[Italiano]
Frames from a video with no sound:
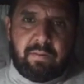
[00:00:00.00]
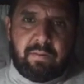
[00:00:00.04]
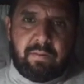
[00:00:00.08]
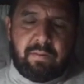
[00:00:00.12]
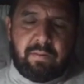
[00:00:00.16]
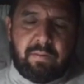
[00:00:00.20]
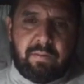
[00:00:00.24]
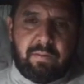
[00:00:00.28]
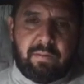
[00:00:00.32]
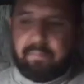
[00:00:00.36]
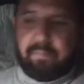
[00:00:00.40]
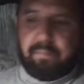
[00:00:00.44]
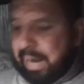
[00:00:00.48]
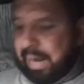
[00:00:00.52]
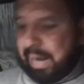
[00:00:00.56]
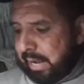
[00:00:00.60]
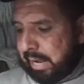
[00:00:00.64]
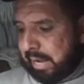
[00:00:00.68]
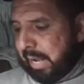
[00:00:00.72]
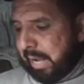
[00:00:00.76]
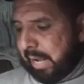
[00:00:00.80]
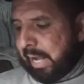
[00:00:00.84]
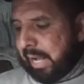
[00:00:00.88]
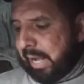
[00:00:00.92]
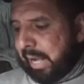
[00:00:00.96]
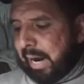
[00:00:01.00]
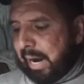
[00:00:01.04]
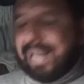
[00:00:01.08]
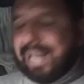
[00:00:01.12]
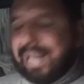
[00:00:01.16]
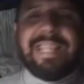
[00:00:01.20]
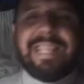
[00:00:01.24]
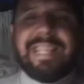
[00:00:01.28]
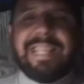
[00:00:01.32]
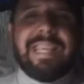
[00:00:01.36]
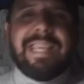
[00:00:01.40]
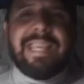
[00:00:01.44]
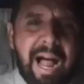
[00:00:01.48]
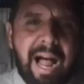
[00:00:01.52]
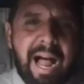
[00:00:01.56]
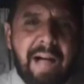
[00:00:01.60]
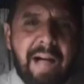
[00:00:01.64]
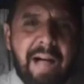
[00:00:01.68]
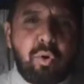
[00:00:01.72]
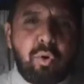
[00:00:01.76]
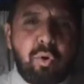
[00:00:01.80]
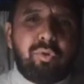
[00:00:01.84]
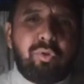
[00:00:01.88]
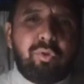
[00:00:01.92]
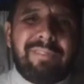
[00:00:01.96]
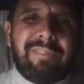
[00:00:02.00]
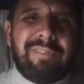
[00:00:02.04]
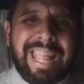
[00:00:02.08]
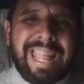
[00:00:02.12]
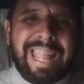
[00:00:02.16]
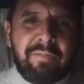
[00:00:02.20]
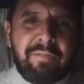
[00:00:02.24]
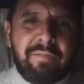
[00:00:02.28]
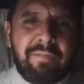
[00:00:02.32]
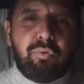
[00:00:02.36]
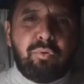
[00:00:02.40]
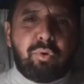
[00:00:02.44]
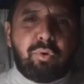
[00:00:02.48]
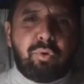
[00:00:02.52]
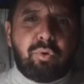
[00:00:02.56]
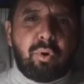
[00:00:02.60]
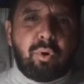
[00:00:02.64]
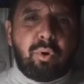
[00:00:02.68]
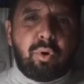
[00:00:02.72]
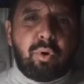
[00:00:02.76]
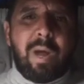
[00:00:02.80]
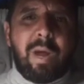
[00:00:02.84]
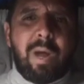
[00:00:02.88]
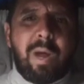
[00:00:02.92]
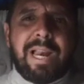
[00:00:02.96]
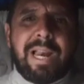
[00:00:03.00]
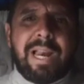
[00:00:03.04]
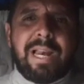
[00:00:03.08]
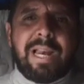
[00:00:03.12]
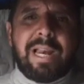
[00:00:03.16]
ma era il diavolo dentro quel